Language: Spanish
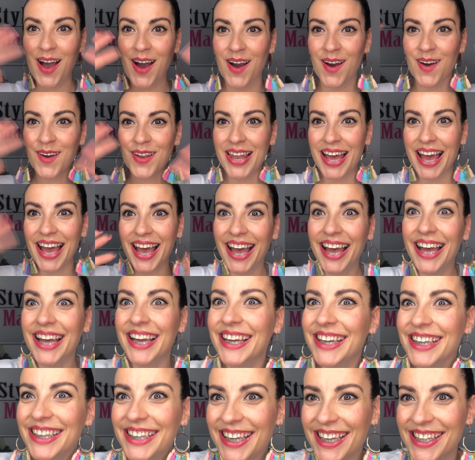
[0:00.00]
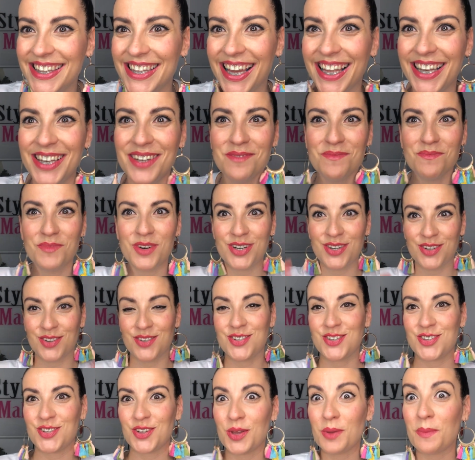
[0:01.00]
Hola, ¿qué tal? Bueno,
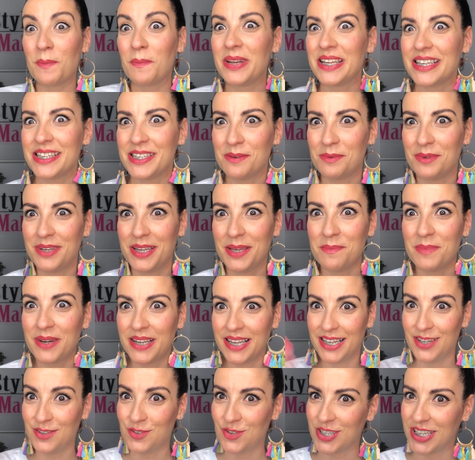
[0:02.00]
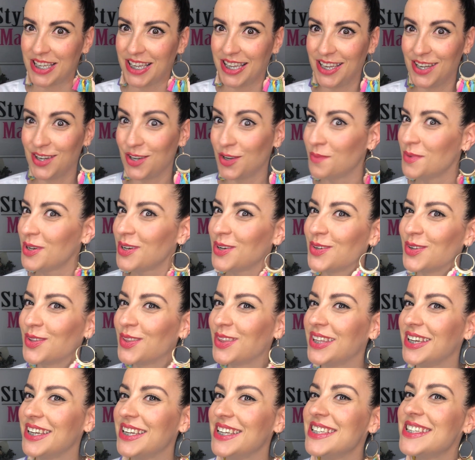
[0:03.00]
soy Brigibri para los que no me
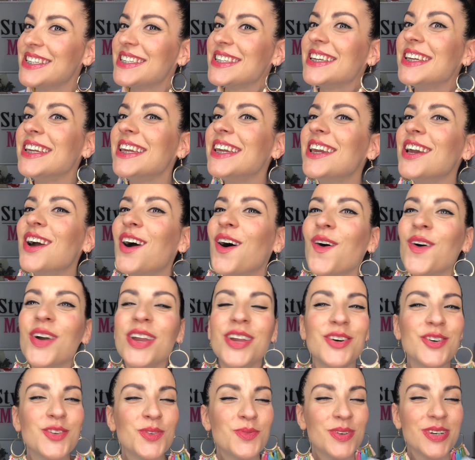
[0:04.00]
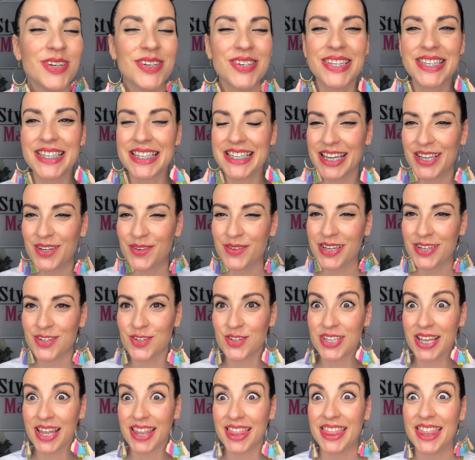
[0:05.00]
conocéis y hoy os vengo a enseñar una
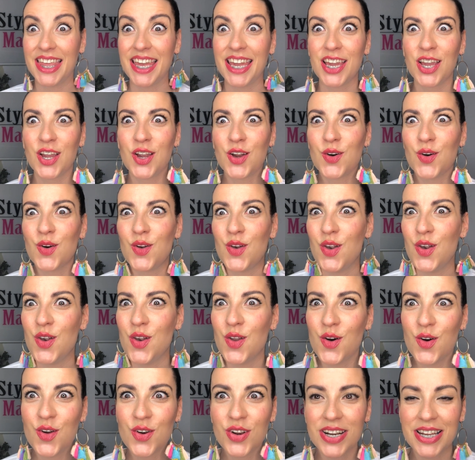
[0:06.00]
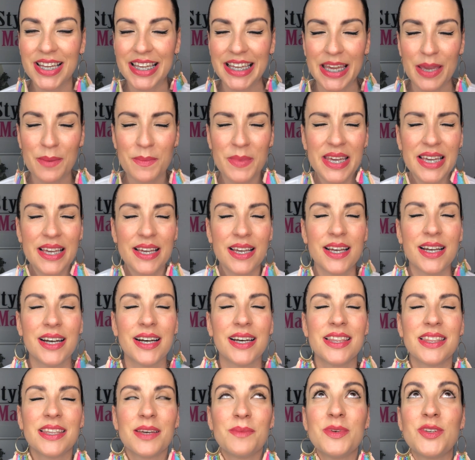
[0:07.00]
cosa de color que me
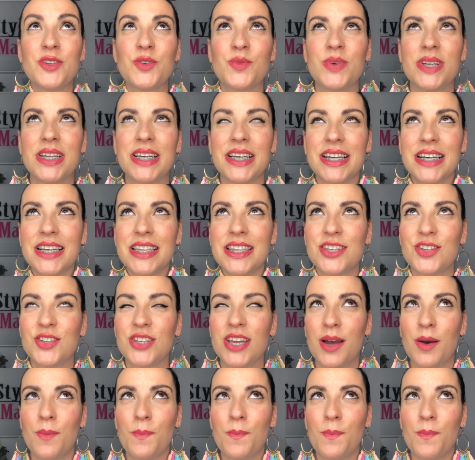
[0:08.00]
encanta, me súper encanta, o sea,